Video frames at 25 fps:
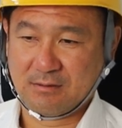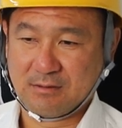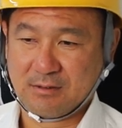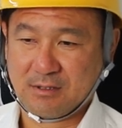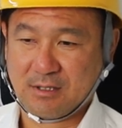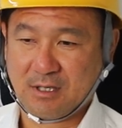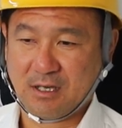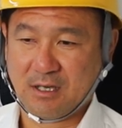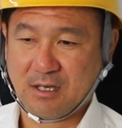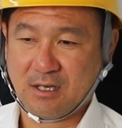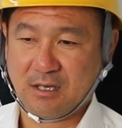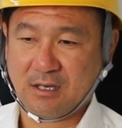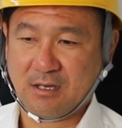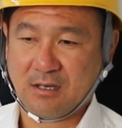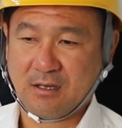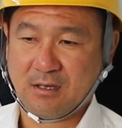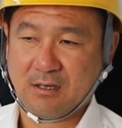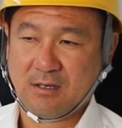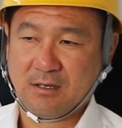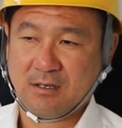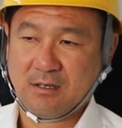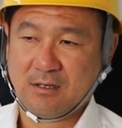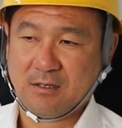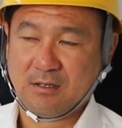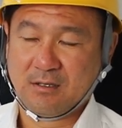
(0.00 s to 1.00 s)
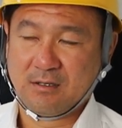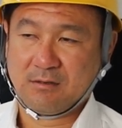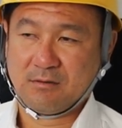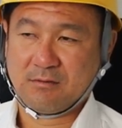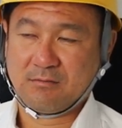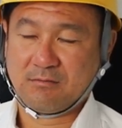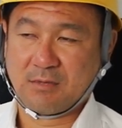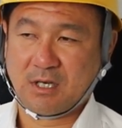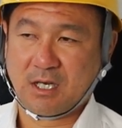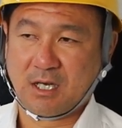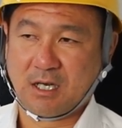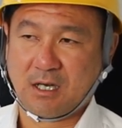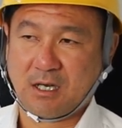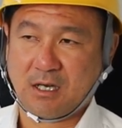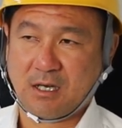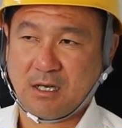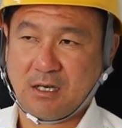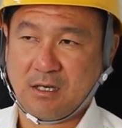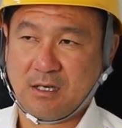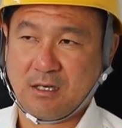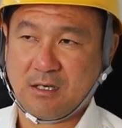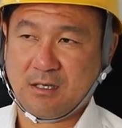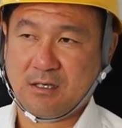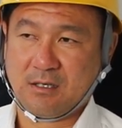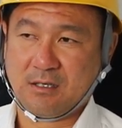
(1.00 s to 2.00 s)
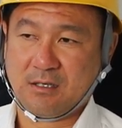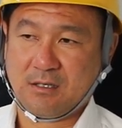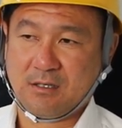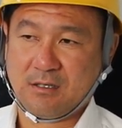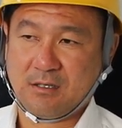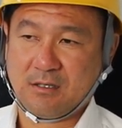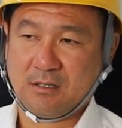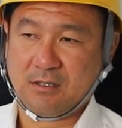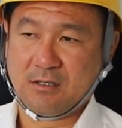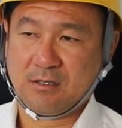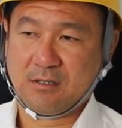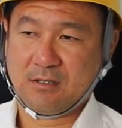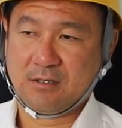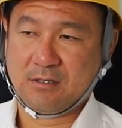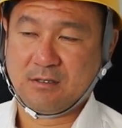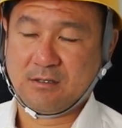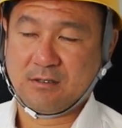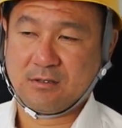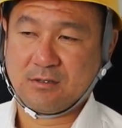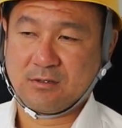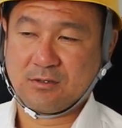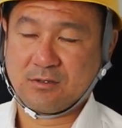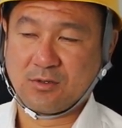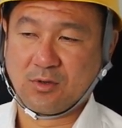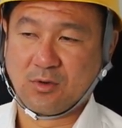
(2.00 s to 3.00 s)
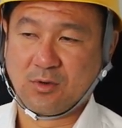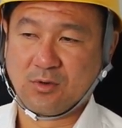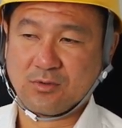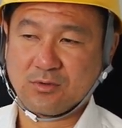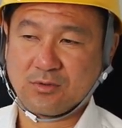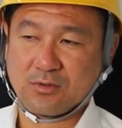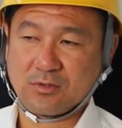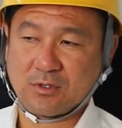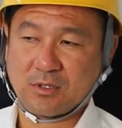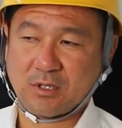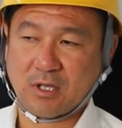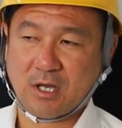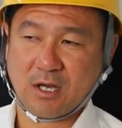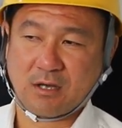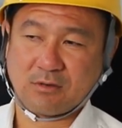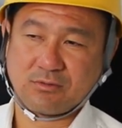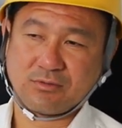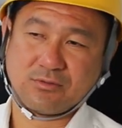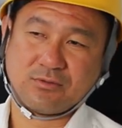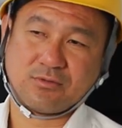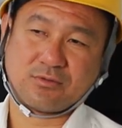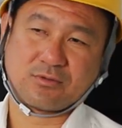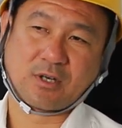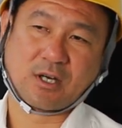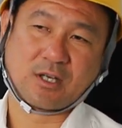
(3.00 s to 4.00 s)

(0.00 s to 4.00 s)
うんでまあどんな風